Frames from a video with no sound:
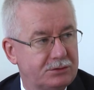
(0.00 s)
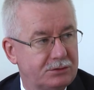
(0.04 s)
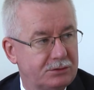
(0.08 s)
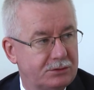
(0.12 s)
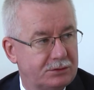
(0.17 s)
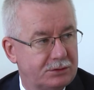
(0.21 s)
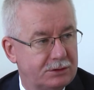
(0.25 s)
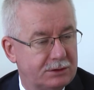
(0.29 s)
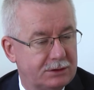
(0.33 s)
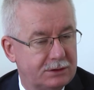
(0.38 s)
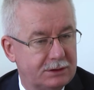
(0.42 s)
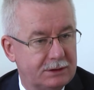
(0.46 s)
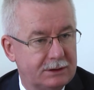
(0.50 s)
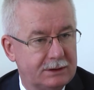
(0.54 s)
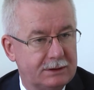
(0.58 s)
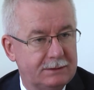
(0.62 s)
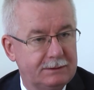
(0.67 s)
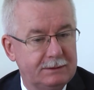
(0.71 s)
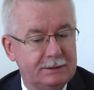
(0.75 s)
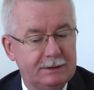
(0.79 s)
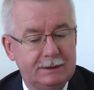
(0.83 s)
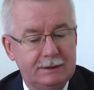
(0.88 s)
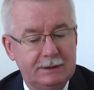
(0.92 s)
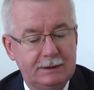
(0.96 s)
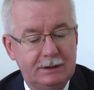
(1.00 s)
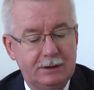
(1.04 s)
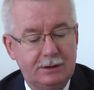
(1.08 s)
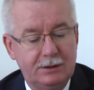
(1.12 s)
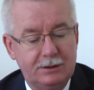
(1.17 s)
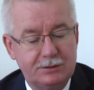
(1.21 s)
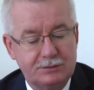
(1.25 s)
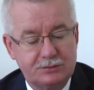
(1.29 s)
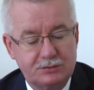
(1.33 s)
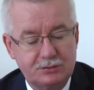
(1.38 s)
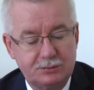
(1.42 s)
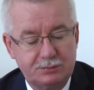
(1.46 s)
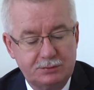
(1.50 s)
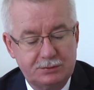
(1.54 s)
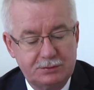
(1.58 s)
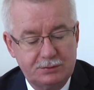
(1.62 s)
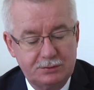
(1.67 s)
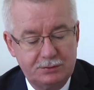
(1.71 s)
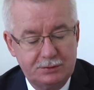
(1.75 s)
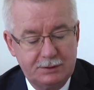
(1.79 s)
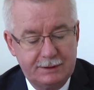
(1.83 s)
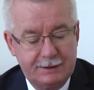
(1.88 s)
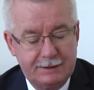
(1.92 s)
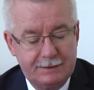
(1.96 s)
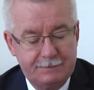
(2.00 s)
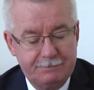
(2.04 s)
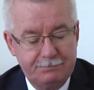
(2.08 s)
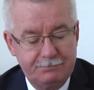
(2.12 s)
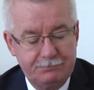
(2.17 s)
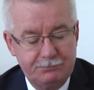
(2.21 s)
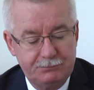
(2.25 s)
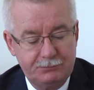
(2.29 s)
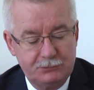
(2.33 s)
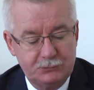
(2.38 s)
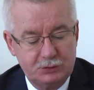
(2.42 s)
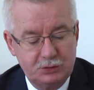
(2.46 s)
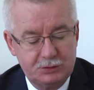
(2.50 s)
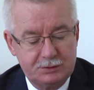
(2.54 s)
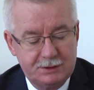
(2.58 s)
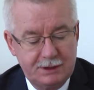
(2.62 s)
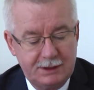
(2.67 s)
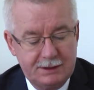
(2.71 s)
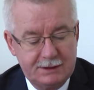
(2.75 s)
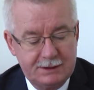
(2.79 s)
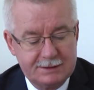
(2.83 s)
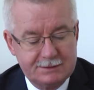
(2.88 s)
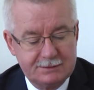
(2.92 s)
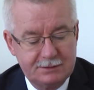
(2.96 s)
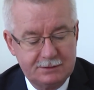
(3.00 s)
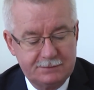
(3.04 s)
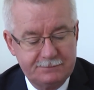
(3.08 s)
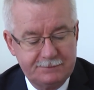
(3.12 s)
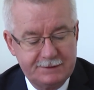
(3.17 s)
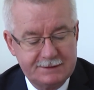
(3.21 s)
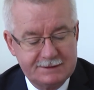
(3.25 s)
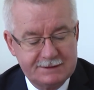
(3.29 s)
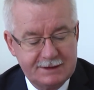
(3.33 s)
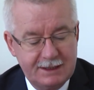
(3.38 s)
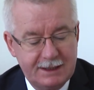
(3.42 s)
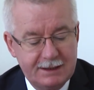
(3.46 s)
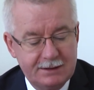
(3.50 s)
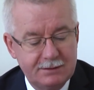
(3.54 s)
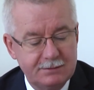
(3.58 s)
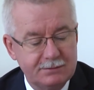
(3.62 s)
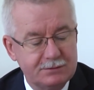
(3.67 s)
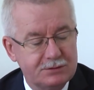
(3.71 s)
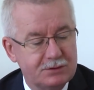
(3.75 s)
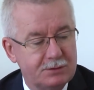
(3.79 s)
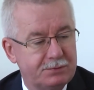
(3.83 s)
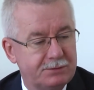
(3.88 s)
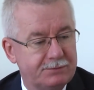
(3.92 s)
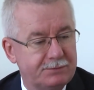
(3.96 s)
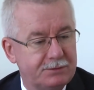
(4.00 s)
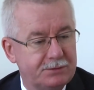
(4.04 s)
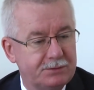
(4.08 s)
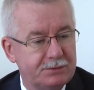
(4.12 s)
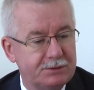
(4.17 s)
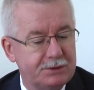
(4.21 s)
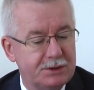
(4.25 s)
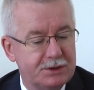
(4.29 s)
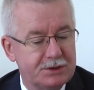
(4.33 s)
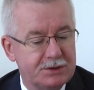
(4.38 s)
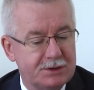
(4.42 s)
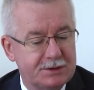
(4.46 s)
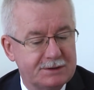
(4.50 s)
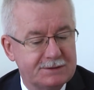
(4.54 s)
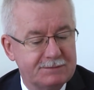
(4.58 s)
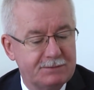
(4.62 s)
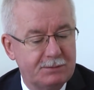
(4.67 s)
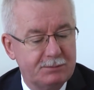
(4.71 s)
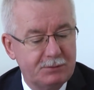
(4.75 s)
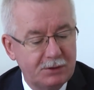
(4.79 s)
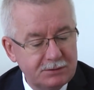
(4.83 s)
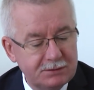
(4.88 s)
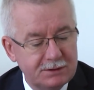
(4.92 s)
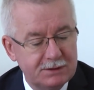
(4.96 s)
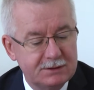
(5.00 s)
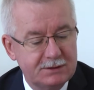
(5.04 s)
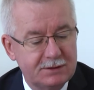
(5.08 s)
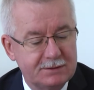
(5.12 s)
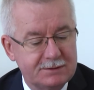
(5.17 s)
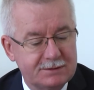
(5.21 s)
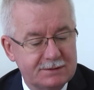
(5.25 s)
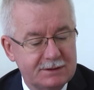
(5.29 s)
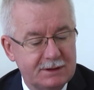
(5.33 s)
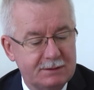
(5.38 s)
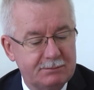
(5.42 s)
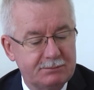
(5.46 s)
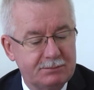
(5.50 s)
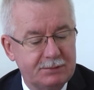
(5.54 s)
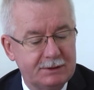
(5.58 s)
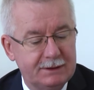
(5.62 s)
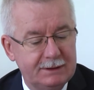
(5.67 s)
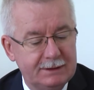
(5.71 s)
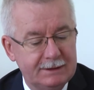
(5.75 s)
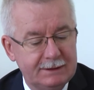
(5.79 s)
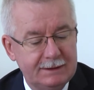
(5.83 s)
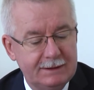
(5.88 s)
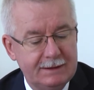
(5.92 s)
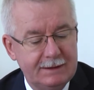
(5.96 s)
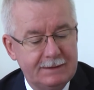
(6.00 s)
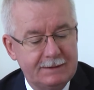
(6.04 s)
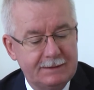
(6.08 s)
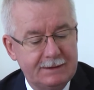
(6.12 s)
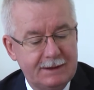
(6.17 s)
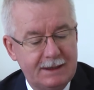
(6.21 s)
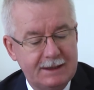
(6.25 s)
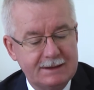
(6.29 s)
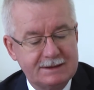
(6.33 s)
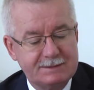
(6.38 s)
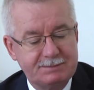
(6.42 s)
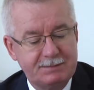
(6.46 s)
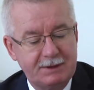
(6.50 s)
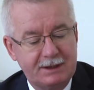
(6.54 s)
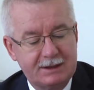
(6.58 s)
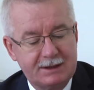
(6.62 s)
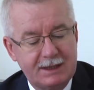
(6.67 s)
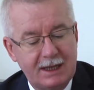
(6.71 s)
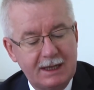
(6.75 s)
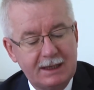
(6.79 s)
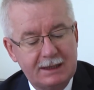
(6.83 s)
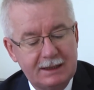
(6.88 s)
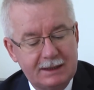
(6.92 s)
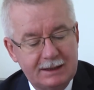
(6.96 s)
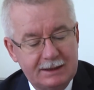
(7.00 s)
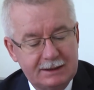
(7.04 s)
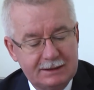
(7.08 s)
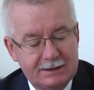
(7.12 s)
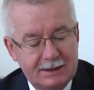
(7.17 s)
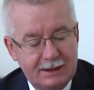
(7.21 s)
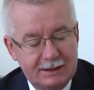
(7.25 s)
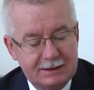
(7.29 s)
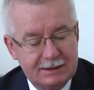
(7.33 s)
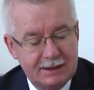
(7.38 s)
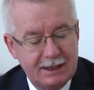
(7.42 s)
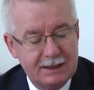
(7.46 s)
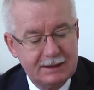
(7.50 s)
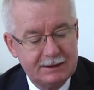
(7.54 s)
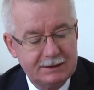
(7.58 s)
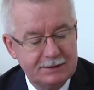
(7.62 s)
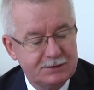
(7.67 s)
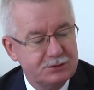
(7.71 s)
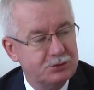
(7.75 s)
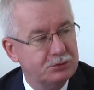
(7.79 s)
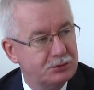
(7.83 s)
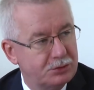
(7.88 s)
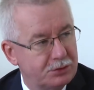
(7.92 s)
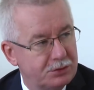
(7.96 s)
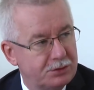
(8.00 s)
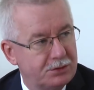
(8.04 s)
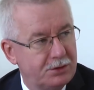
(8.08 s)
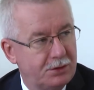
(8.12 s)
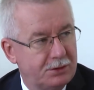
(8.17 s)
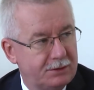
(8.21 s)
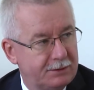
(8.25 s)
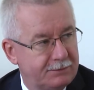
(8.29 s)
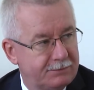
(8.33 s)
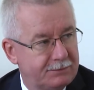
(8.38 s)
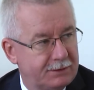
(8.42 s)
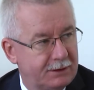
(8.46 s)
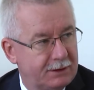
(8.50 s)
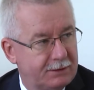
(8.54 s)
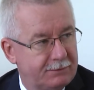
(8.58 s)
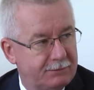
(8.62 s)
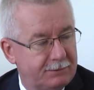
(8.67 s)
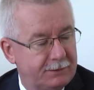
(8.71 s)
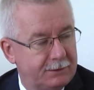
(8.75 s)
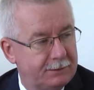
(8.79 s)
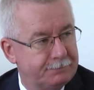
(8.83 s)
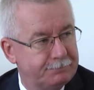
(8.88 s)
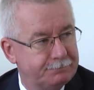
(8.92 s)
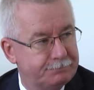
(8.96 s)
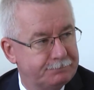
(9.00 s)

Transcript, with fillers: ruch osób, które tutaj nas odwiedzają, co powoduje, że swobodny dostęp na spektakle i tak dalej jest utrudniony w tej chwili.